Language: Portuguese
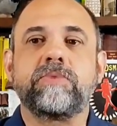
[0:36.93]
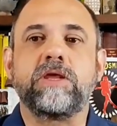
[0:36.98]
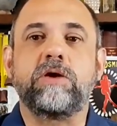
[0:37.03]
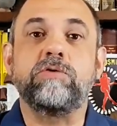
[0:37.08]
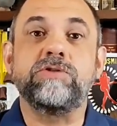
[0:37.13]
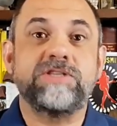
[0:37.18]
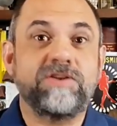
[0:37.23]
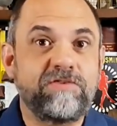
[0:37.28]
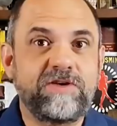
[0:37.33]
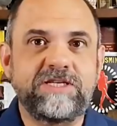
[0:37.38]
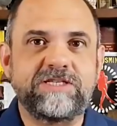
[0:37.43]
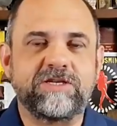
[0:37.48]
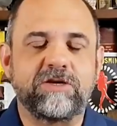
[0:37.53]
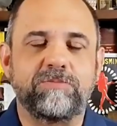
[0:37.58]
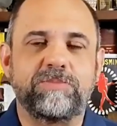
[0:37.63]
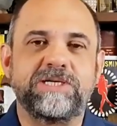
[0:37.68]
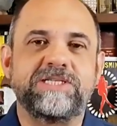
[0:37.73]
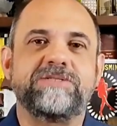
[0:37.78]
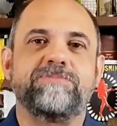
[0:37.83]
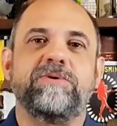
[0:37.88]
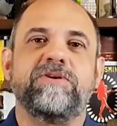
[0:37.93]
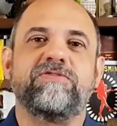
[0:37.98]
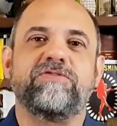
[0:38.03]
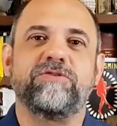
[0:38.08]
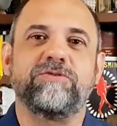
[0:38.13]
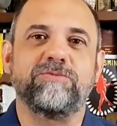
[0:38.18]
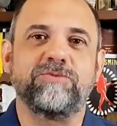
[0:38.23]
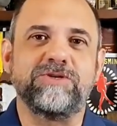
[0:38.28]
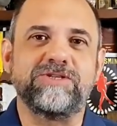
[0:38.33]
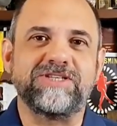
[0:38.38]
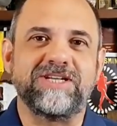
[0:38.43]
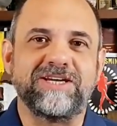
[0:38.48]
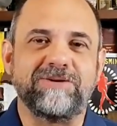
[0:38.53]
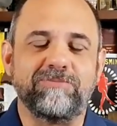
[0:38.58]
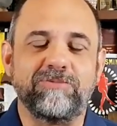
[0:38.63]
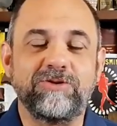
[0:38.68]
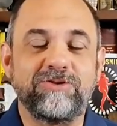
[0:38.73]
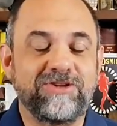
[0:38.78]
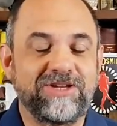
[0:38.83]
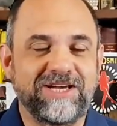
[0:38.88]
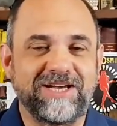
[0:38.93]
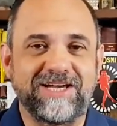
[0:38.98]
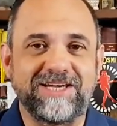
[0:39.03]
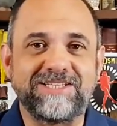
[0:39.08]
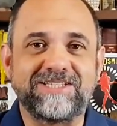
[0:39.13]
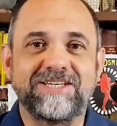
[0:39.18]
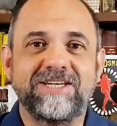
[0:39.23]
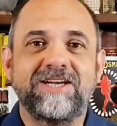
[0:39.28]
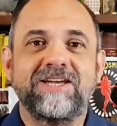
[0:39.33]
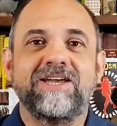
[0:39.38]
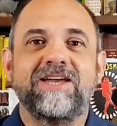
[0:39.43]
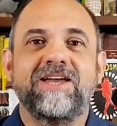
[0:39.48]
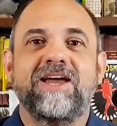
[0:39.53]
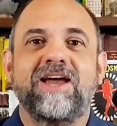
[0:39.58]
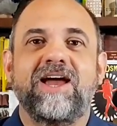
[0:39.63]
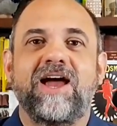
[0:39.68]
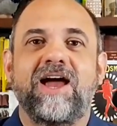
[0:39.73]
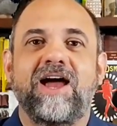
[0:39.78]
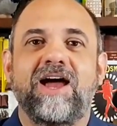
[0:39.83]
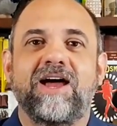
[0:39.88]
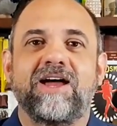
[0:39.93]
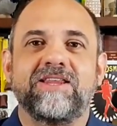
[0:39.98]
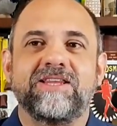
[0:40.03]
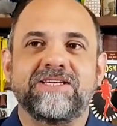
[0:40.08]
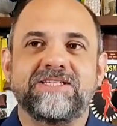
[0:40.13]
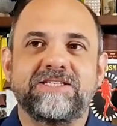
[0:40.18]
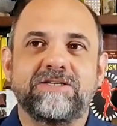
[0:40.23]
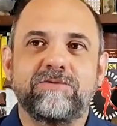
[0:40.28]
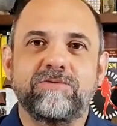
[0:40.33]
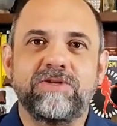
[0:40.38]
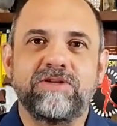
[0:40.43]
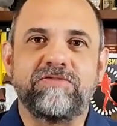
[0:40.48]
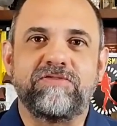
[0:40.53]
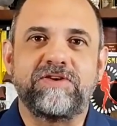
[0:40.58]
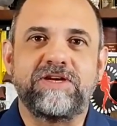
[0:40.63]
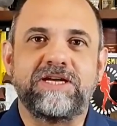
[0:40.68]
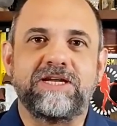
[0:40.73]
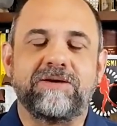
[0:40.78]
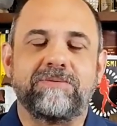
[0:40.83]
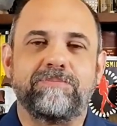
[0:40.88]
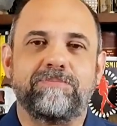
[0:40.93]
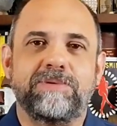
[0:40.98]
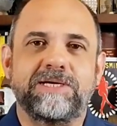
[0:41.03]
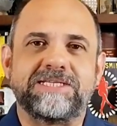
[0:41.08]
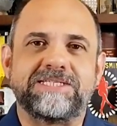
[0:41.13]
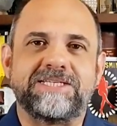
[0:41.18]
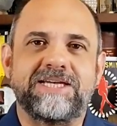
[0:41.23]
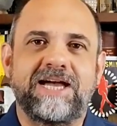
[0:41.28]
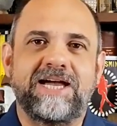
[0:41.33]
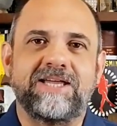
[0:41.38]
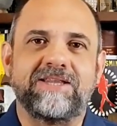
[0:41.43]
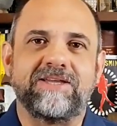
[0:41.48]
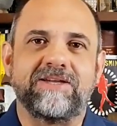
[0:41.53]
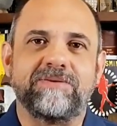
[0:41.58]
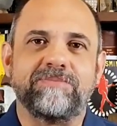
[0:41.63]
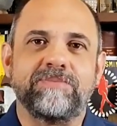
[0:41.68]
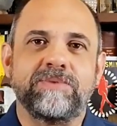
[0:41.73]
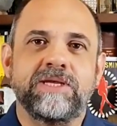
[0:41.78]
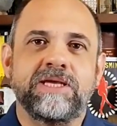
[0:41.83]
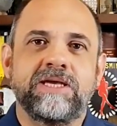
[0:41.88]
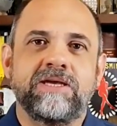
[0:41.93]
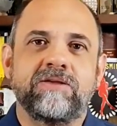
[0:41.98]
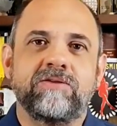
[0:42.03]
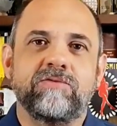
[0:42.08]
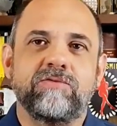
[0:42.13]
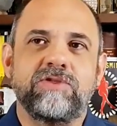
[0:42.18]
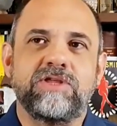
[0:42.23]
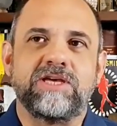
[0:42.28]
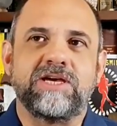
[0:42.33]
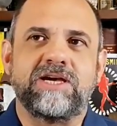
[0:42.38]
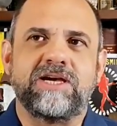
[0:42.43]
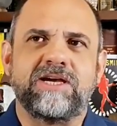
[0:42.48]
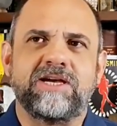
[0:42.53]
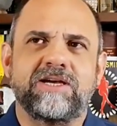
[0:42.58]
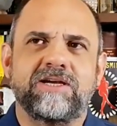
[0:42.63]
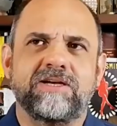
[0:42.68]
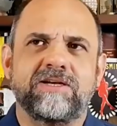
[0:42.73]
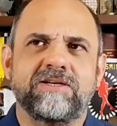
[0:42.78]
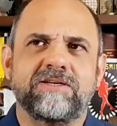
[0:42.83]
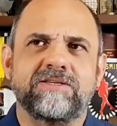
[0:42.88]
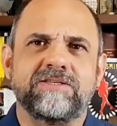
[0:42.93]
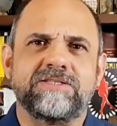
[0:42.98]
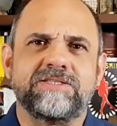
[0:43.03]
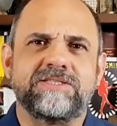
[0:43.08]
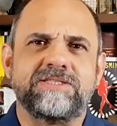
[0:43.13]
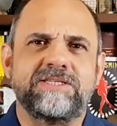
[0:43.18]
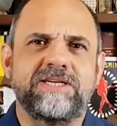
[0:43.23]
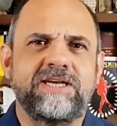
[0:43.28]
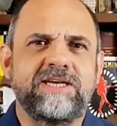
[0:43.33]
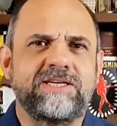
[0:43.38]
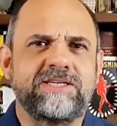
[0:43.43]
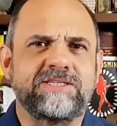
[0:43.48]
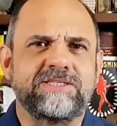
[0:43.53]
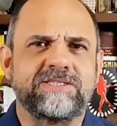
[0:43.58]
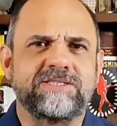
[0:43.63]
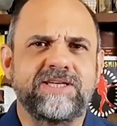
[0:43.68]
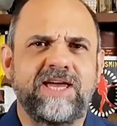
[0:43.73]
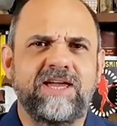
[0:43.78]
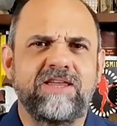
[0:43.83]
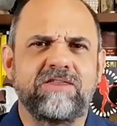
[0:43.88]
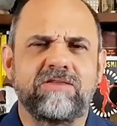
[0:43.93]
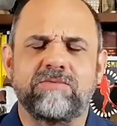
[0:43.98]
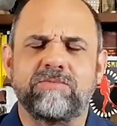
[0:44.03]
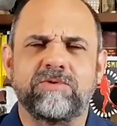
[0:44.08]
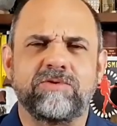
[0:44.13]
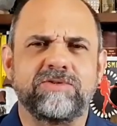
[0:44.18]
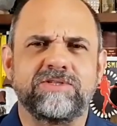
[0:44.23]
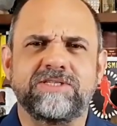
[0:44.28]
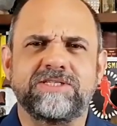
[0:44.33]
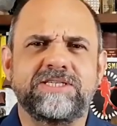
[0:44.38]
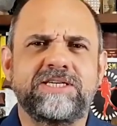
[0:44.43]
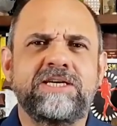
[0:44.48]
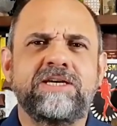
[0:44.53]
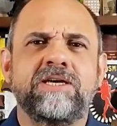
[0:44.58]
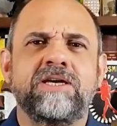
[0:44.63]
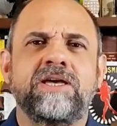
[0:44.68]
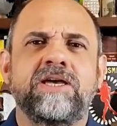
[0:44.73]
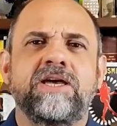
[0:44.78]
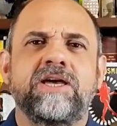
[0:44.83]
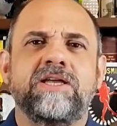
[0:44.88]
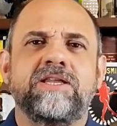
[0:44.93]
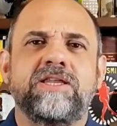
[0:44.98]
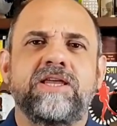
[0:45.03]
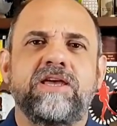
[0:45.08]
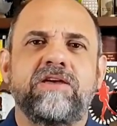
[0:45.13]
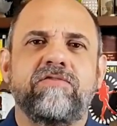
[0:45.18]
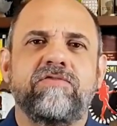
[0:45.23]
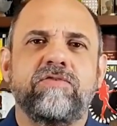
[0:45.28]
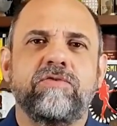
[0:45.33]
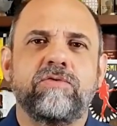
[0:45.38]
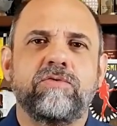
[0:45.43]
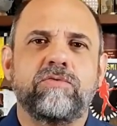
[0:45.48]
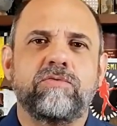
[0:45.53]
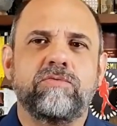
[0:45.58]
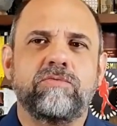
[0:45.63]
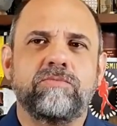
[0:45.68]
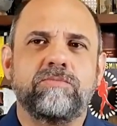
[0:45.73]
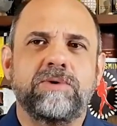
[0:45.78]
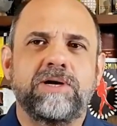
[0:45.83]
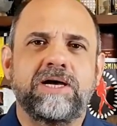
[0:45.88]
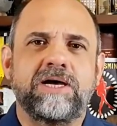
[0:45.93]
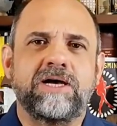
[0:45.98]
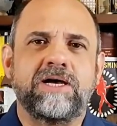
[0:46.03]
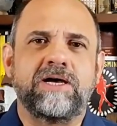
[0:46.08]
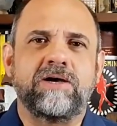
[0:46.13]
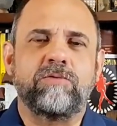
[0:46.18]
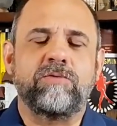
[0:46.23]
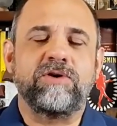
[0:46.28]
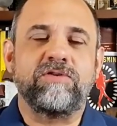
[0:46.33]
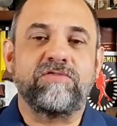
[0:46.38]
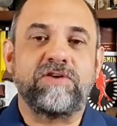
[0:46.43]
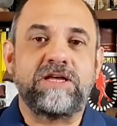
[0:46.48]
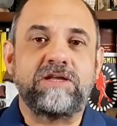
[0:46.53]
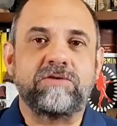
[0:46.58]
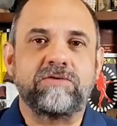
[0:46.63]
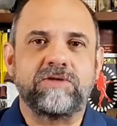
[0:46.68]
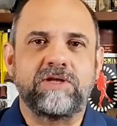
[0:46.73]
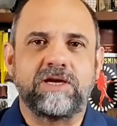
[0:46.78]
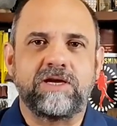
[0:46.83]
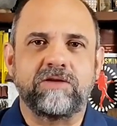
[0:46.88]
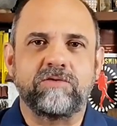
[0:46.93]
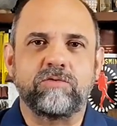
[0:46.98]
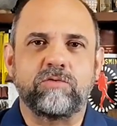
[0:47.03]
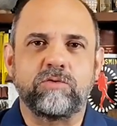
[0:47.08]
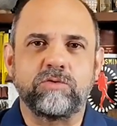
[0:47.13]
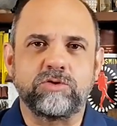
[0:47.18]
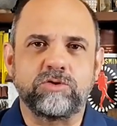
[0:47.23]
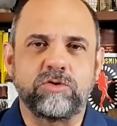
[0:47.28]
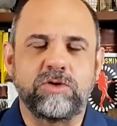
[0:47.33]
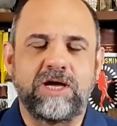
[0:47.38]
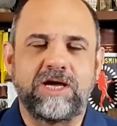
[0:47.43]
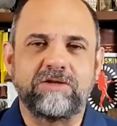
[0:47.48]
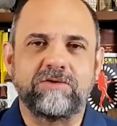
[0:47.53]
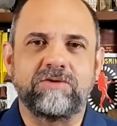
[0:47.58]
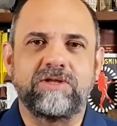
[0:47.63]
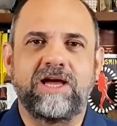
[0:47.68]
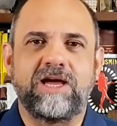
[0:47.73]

Os eventos que eu participei foram muito, muito legais. Ah, na segunda-feira passada, no dia 6, 7, uma coisa assim, teve uma, um evento da, do consulado